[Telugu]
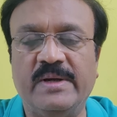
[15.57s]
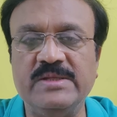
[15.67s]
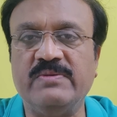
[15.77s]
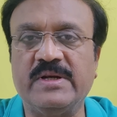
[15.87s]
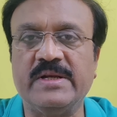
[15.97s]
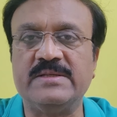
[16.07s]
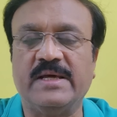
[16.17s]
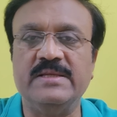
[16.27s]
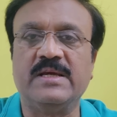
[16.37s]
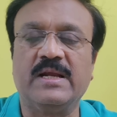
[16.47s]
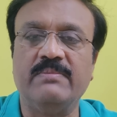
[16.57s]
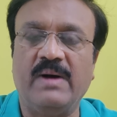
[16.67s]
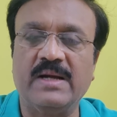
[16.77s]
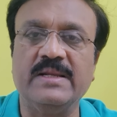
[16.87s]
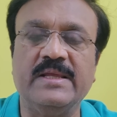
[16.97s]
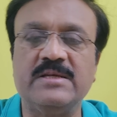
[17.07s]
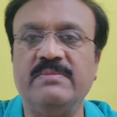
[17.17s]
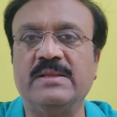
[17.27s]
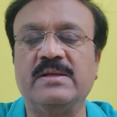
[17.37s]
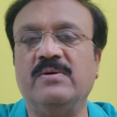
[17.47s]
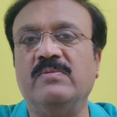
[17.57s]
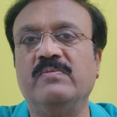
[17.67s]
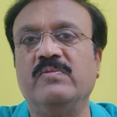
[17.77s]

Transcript: మంచి విక్టరీ సాధించారు కానీ బంగ్లాదేశ్ మాత్రం